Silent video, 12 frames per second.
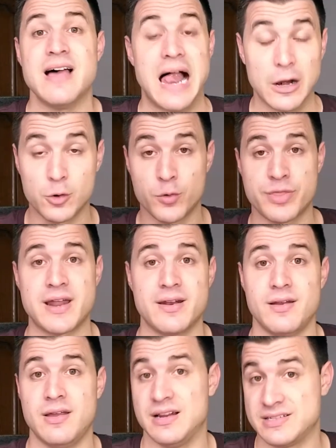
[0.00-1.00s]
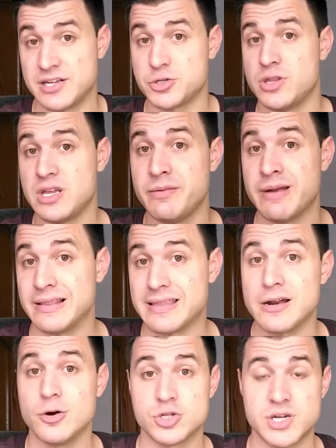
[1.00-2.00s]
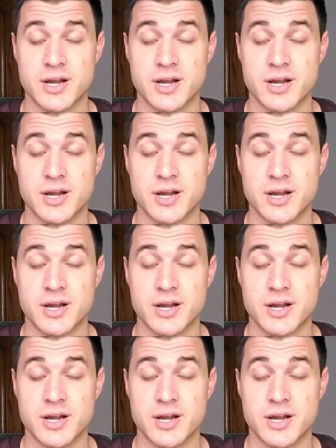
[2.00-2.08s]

al cruzar el estrecho de Gibraltar los,